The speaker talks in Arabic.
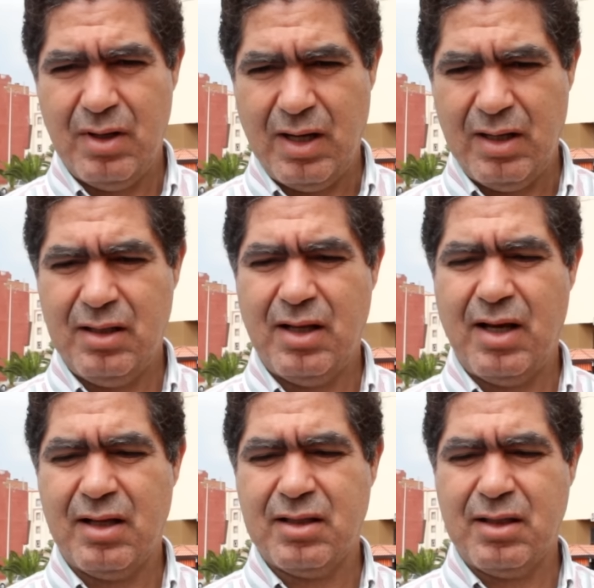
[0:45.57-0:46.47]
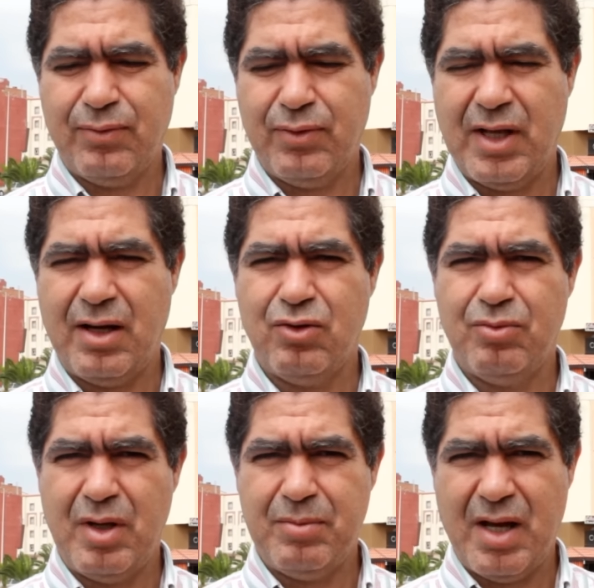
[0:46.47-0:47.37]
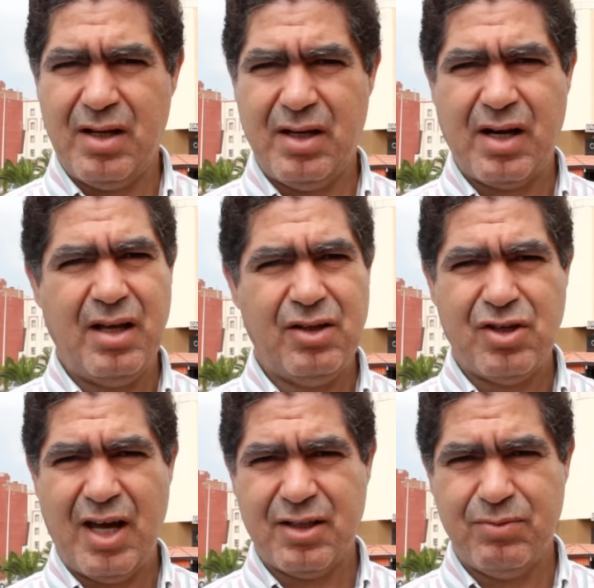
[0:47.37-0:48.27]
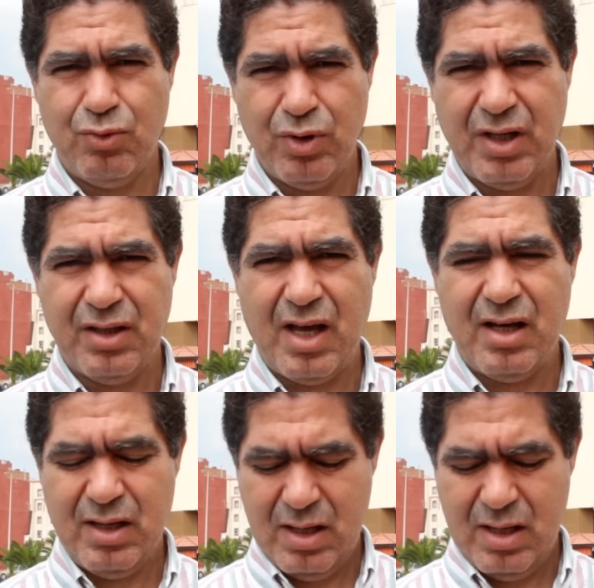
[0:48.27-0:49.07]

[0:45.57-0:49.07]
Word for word: على الطفله اميمه راه اشاعات مغرضه